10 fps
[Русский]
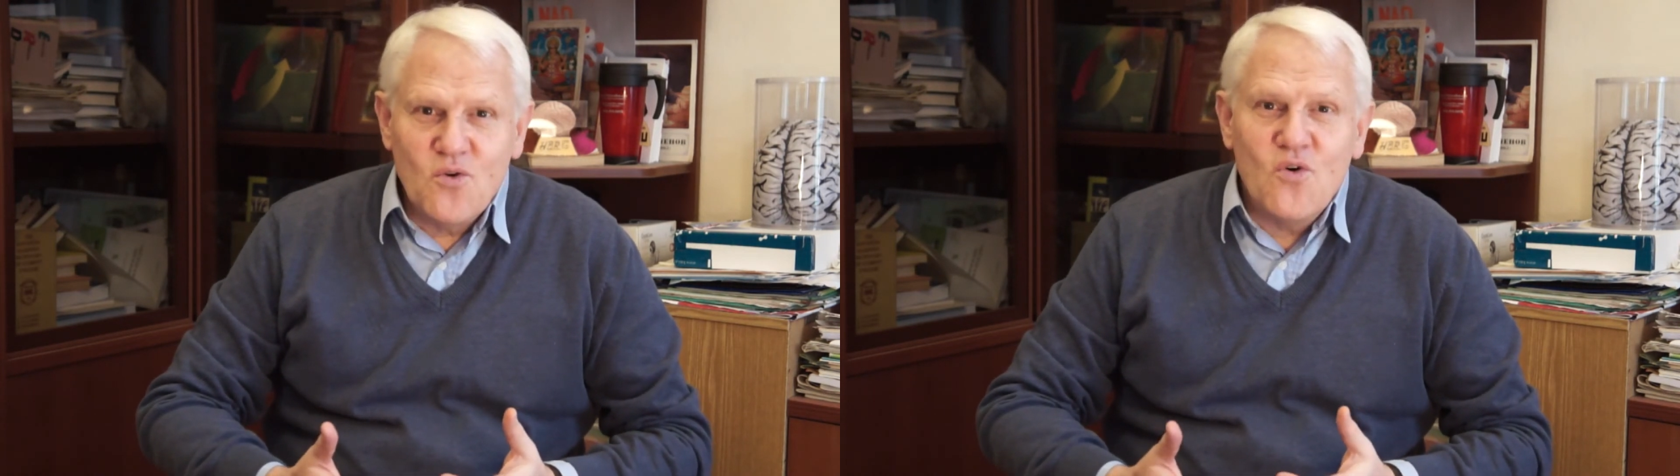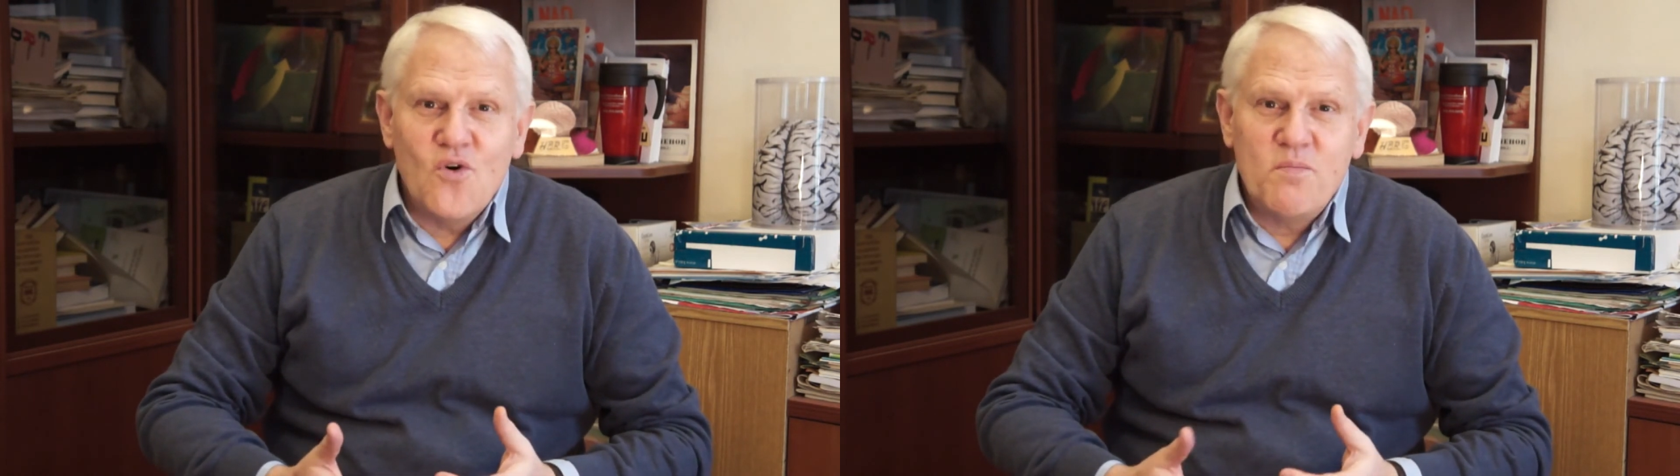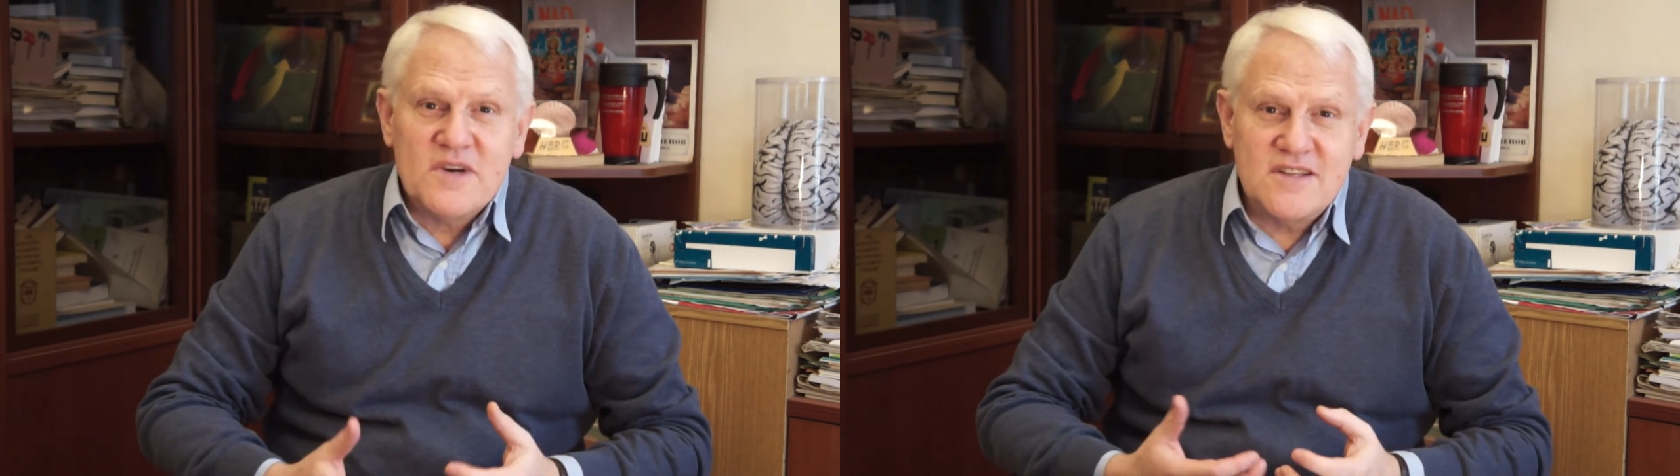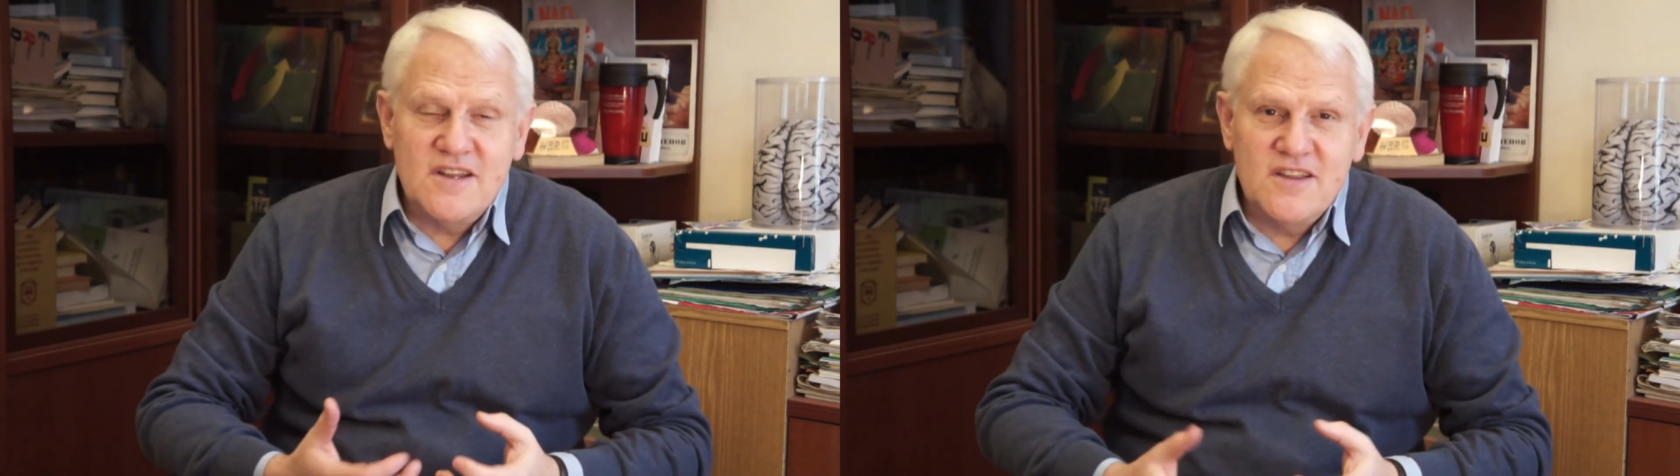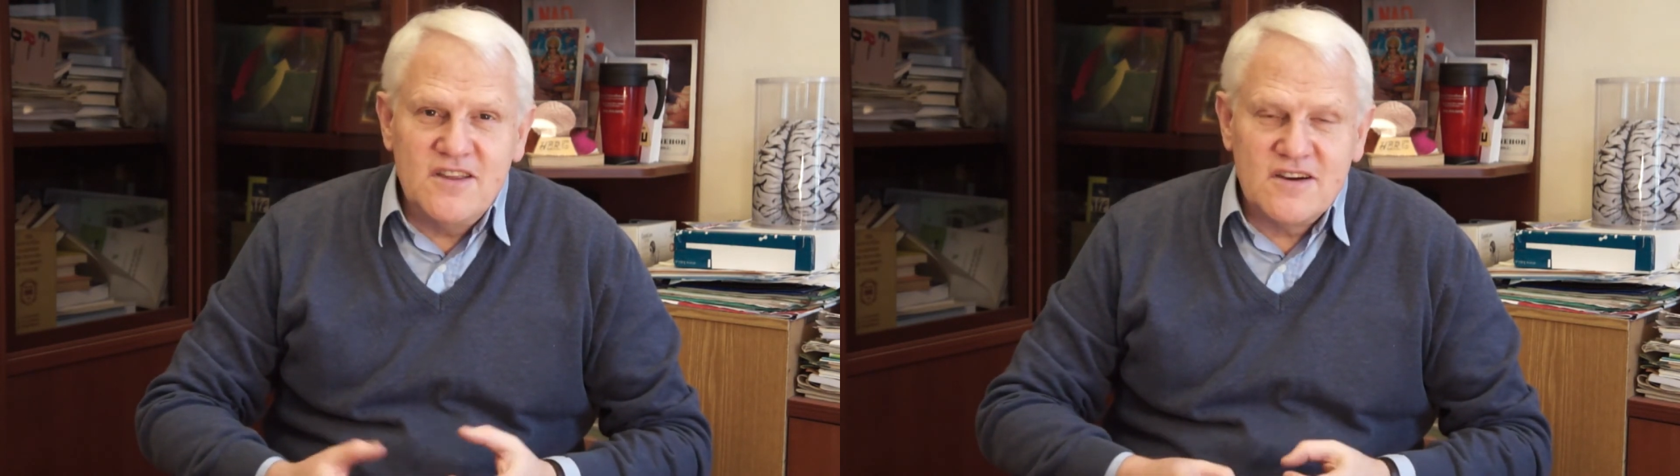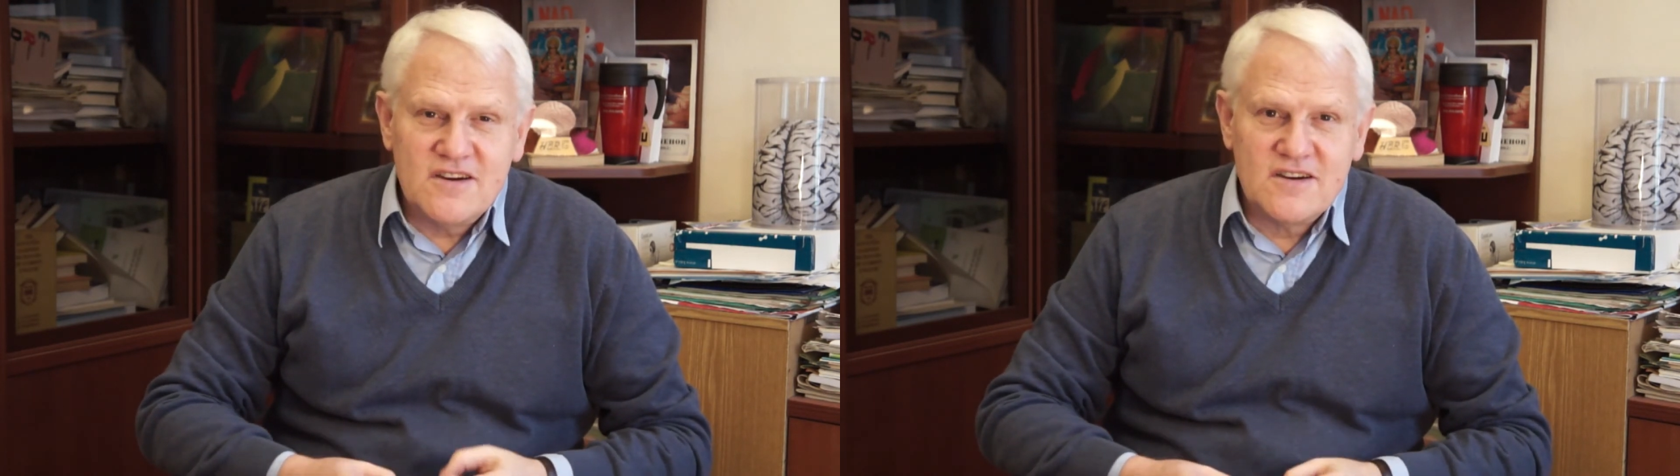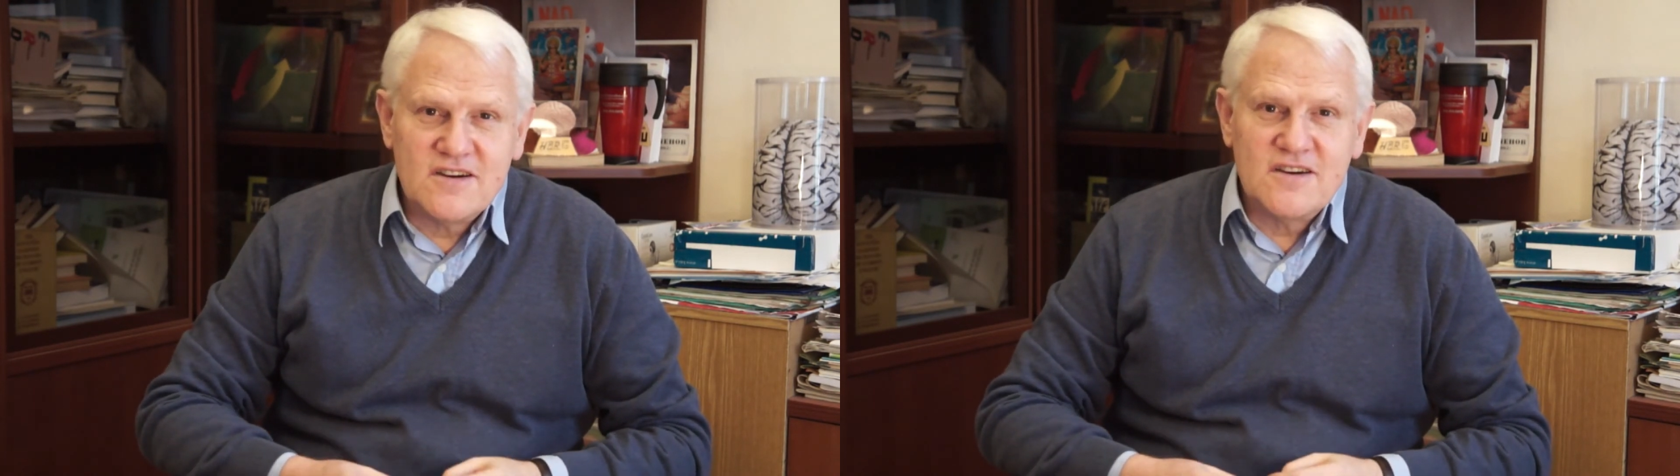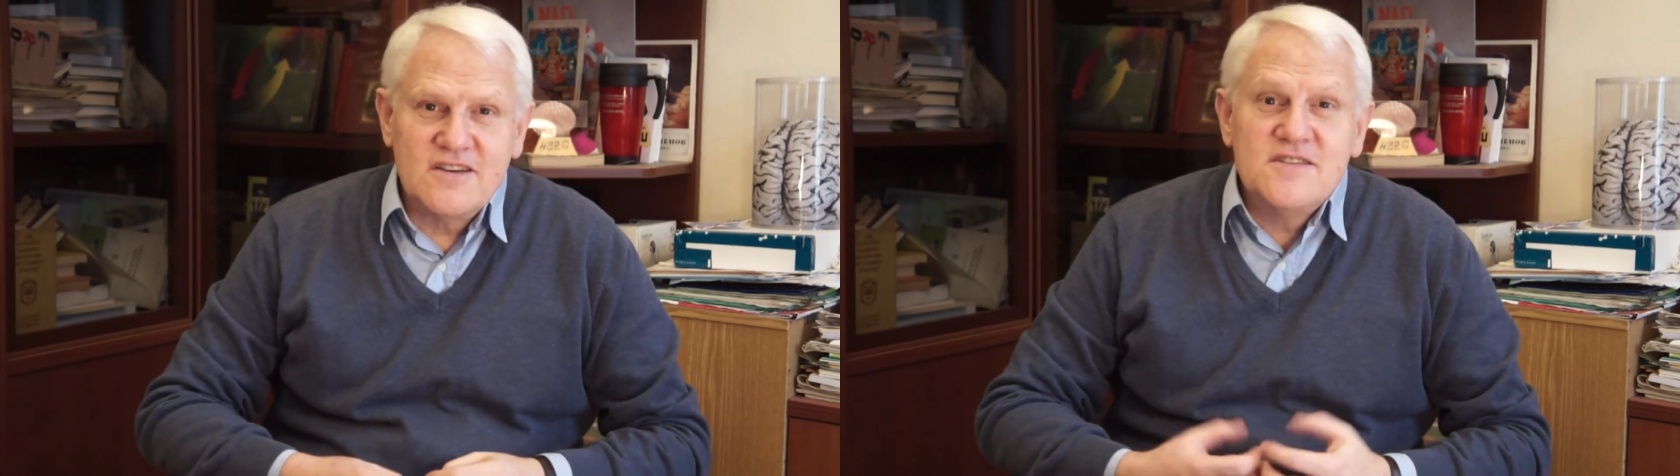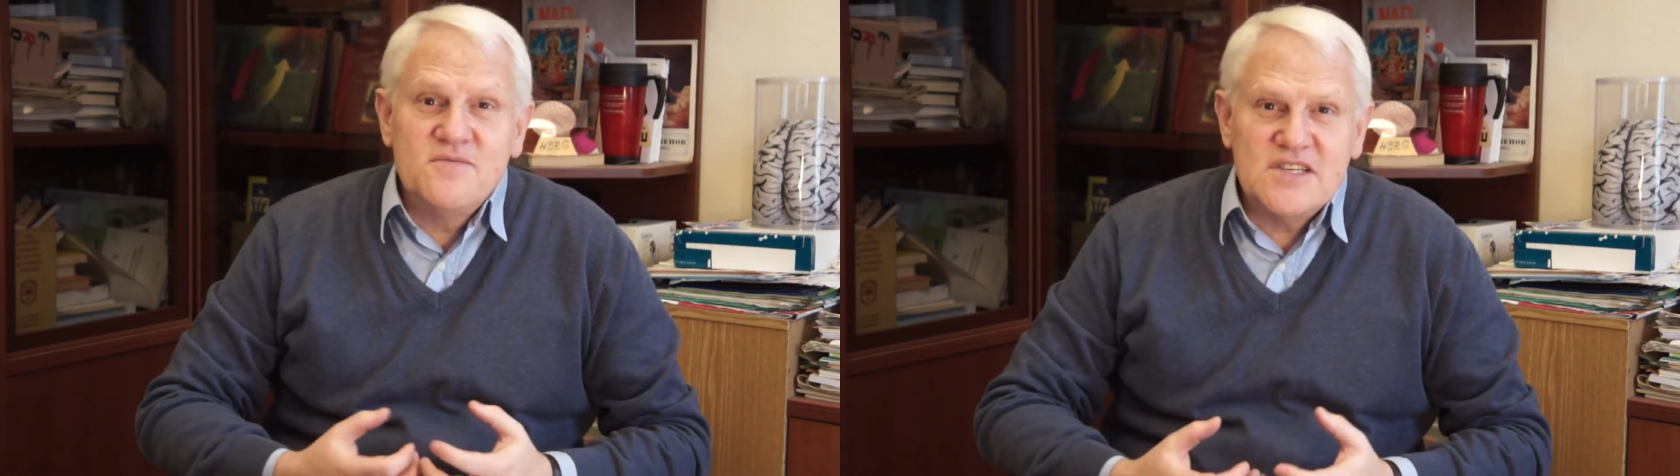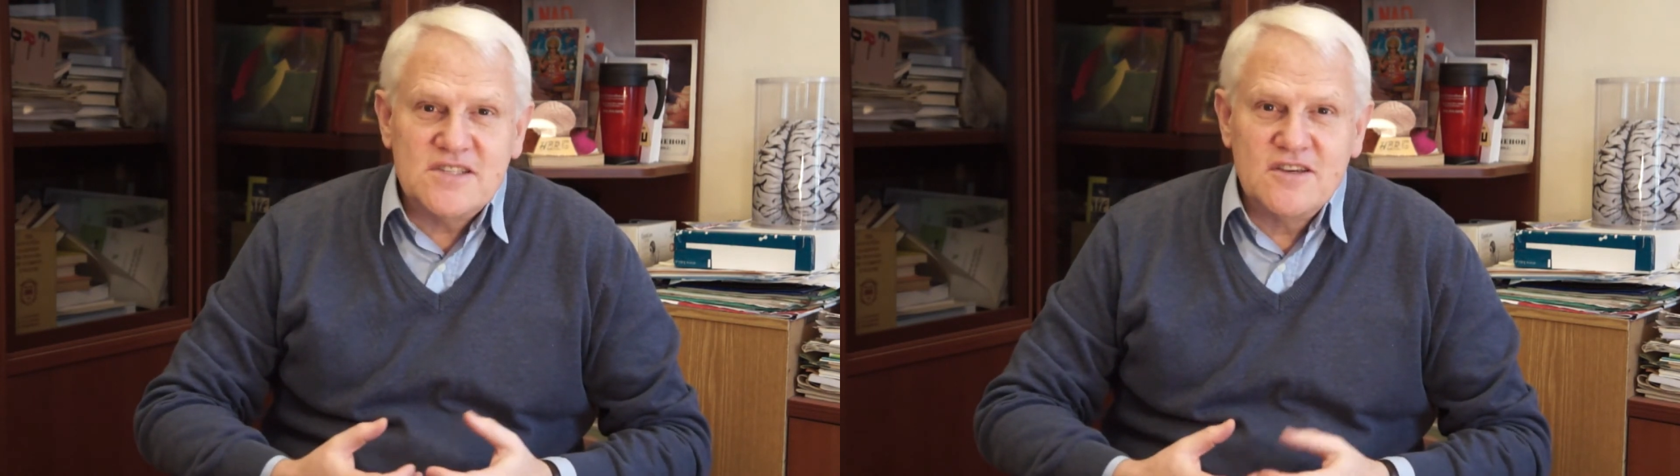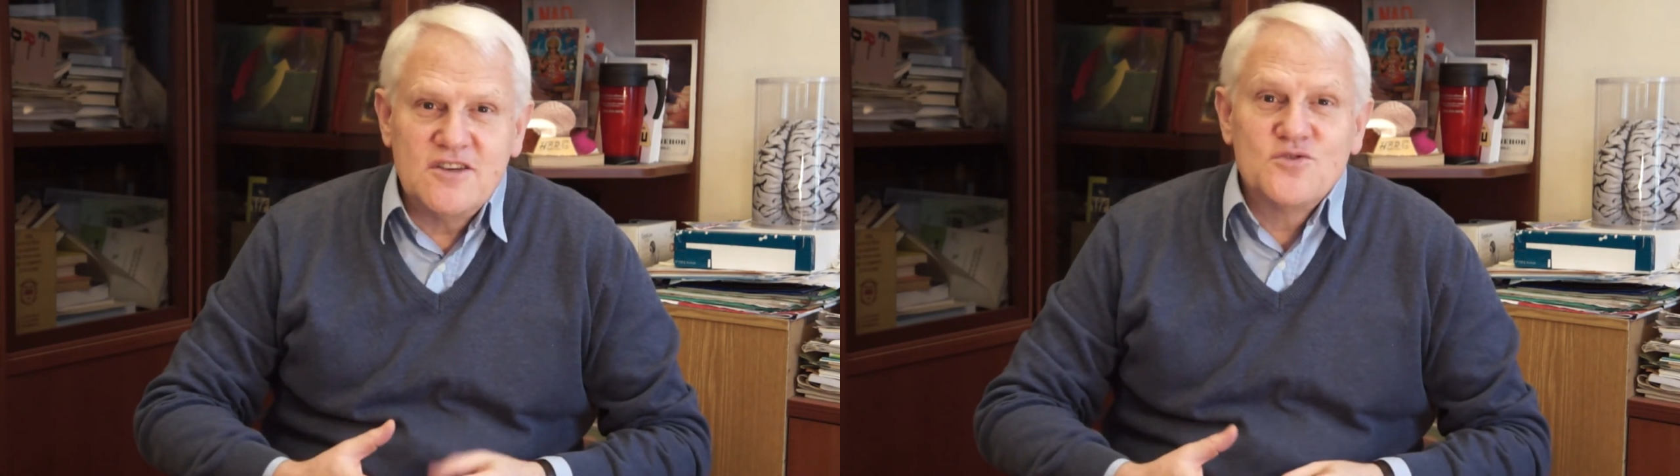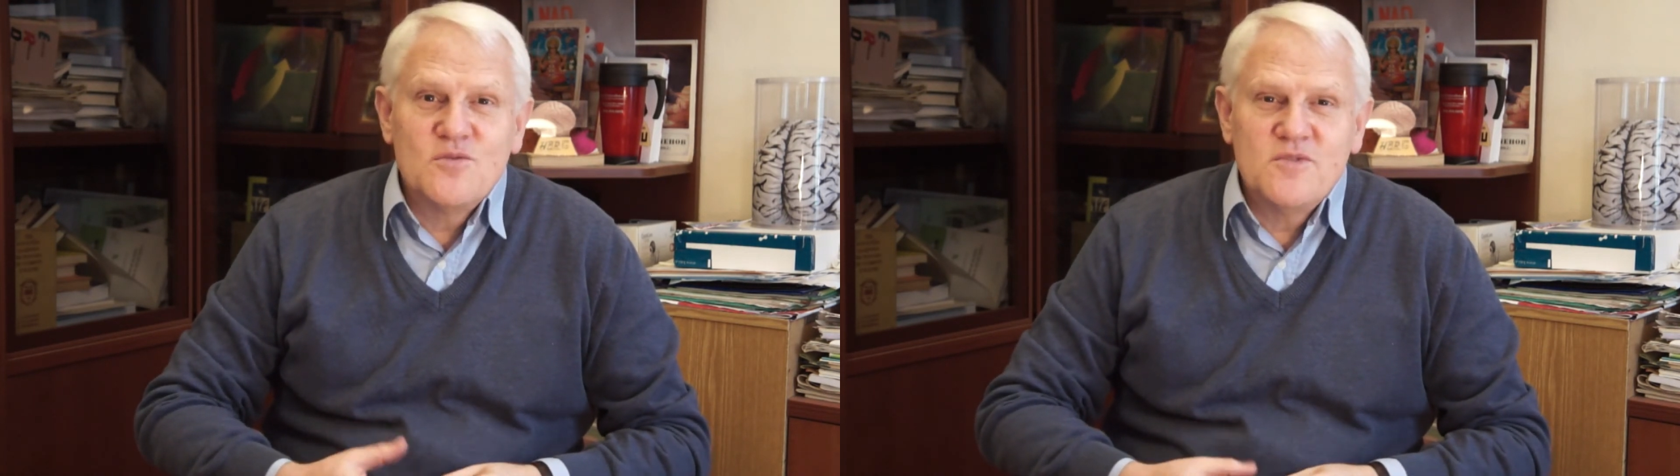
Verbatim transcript: о последних э, известиях из